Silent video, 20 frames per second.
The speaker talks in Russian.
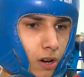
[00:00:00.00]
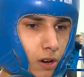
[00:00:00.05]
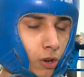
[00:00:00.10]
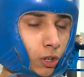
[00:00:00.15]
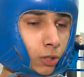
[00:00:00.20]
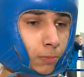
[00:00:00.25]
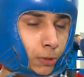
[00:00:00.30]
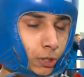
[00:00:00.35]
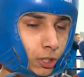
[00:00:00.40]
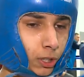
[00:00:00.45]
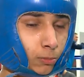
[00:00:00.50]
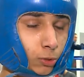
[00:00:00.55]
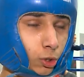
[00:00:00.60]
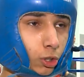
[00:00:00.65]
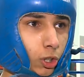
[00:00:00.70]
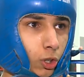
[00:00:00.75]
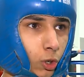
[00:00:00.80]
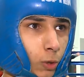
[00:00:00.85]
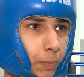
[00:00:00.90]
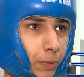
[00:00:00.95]
Он был
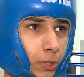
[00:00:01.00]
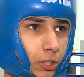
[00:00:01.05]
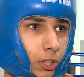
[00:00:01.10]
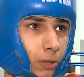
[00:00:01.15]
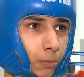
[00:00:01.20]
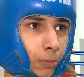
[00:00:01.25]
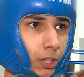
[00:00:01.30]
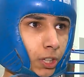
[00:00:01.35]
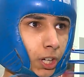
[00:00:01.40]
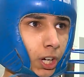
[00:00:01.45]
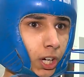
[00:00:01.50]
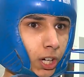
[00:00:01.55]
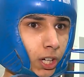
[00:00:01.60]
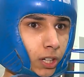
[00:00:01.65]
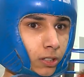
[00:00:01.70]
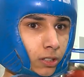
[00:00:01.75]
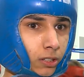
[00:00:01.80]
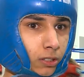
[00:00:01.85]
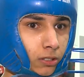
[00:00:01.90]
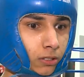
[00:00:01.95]
намного опытнее меня,
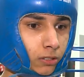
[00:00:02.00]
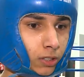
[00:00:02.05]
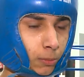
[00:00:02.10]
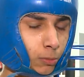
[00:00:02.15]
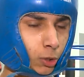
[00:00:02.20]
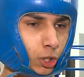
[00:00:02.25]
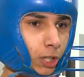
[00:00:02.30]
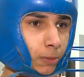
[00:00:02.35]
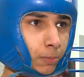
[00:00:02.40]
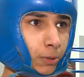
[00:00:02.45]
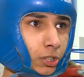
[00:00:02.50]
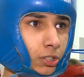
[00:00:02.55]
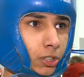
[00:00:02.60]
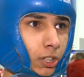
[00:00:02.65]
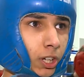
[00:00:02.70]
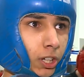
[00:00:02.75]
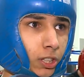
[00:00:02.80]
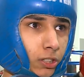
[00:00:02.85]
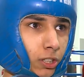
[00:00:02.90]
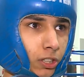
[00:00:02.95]
намного
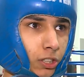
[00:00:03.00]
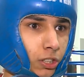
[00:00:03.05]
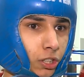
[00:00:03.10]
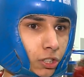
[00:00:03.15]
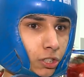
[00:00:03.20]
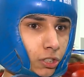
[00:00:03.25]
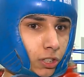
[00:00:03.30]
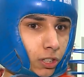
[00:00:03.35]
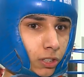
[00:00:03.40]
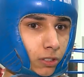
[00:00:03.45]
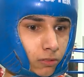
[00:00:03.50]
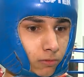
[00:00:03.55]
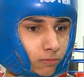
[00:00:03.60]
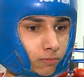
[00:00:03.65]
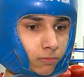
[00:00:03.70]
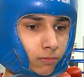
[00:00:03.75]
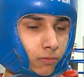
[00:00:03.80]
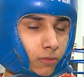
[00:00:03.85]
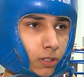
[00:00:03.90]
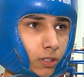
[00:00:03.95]
быстрее, тактичнее
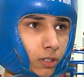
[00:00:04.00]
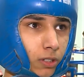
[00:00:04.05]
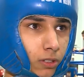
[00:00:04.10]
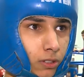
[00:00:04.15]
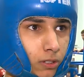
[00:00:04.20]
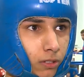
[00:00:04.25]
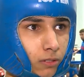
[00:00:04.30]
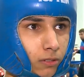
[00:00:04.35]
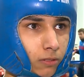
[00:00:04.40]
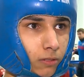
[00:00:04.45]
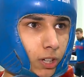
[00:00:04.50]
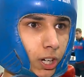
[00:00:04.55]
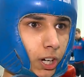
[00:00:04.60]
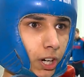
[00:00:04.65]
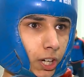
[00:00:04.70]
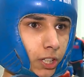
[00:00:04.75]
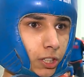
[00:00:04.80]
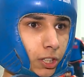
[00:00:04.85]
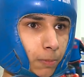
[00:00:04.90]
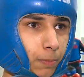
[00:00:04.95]

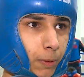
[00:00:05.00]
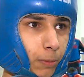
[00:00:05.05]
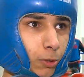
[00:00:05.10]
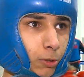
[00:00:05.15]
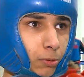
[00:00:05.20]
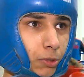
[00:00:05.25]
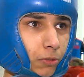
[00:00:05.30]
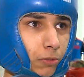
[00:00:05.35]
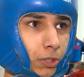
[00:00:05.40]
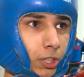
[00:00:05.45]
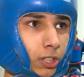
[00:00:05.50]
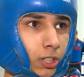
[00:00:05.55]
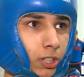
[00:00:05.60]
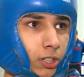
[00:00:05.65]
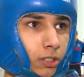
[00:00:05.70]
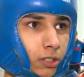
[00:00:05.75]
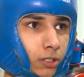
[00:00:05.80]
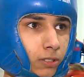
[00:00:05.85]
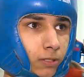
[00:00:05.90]
характер помог мне выиграть.